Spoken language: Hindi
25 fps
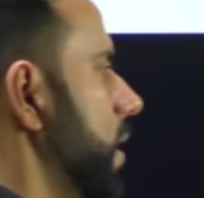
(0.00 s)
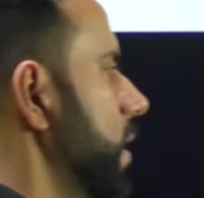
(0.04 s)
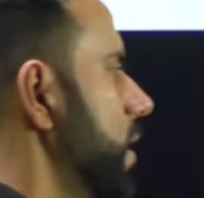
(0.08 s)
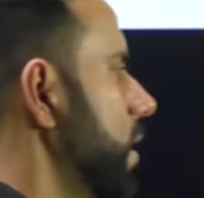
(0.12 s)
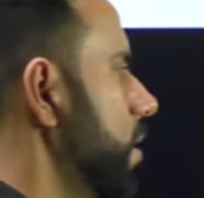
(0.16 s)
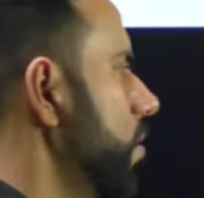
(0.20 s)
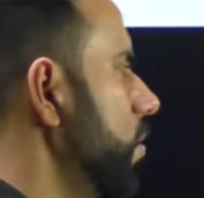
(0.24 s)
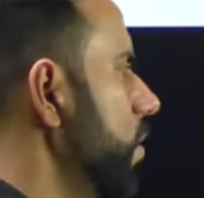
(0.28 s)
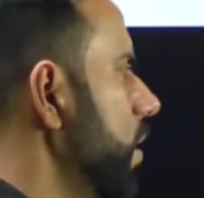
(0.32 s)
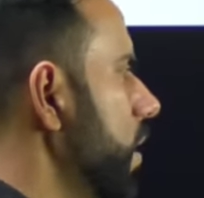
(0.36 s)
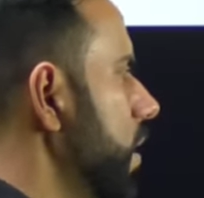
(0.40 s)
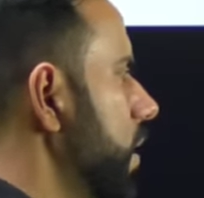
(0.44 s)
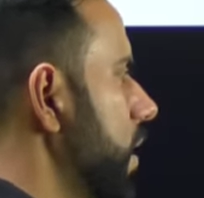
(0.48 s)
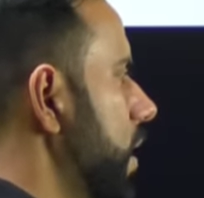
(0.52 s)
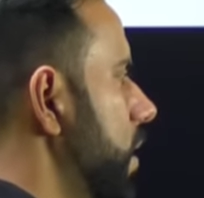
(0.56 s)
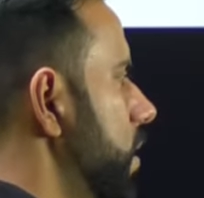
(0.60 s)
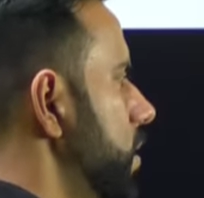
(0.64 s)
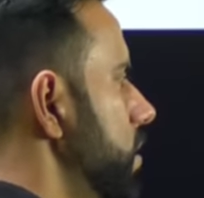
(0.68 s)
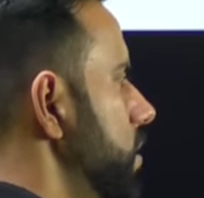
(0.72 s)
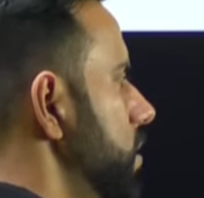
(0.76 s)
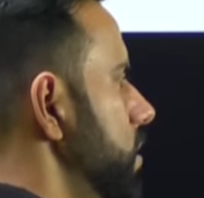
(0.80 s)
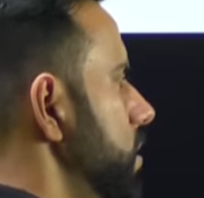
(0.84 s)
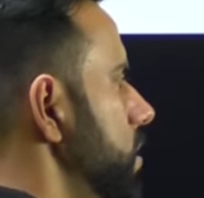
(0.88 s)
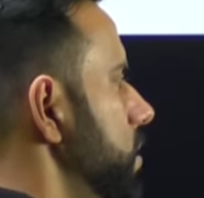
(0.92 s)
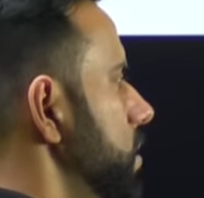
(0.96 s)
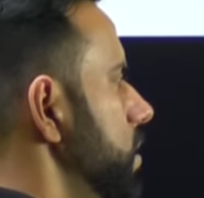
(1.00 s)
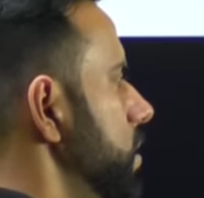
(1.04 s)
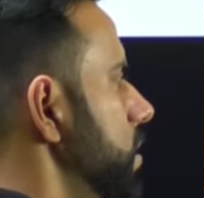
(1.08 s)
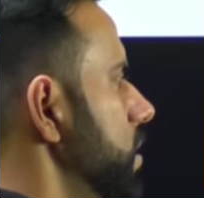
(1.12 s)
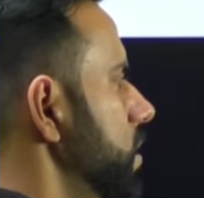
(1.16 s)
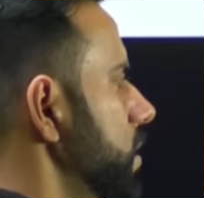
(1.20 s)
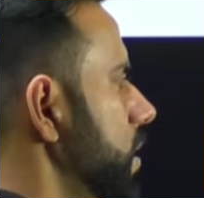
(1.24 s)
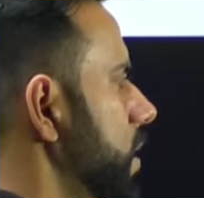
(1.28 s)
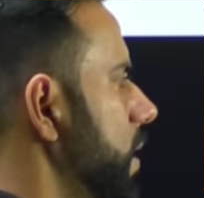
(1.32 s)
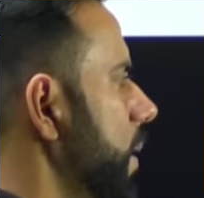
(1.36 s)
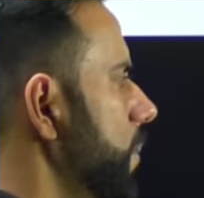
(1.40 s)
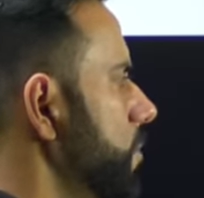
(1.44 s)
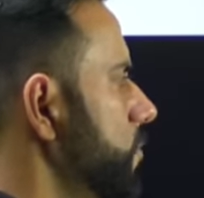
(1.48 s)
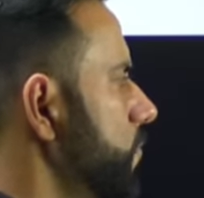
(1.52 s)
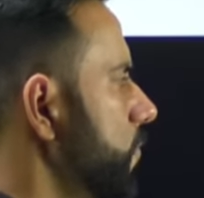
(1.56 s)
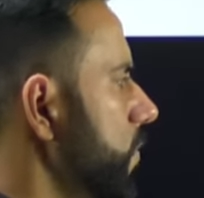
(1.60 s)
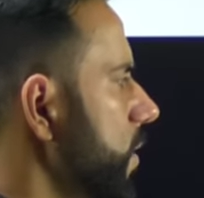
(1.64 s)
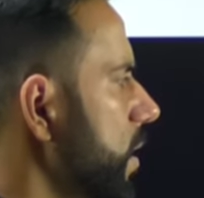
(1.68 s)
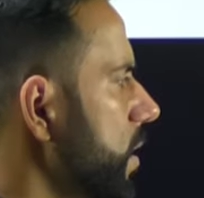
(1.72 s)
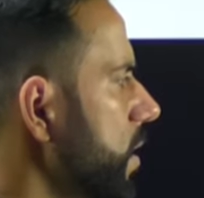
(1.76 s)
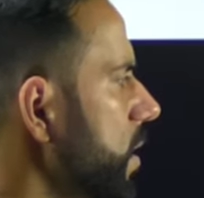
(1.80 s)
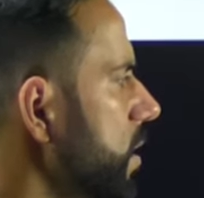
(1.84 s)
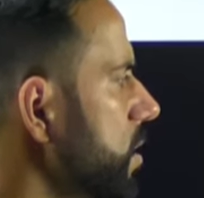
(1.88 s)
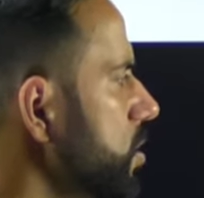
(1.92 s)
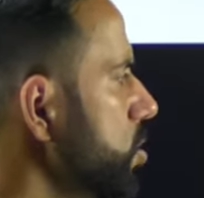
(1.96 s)
ट्राई करोगे क्या गिब्स
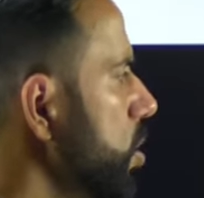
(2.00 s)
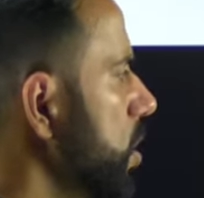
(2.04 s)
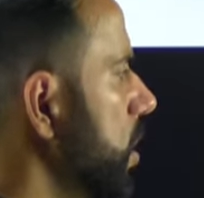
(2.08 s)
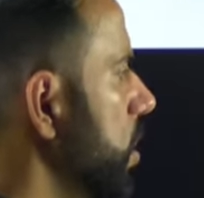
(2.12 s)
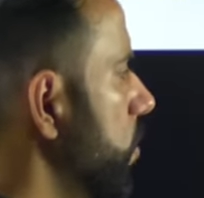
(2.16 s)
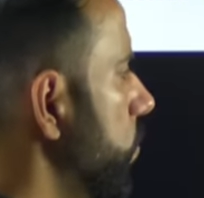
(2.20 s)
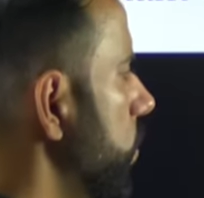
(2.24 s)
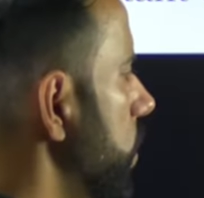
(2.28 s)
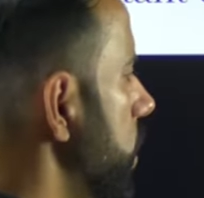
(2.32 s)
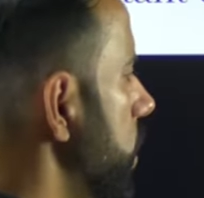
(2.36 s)
फ्री एनर्जी और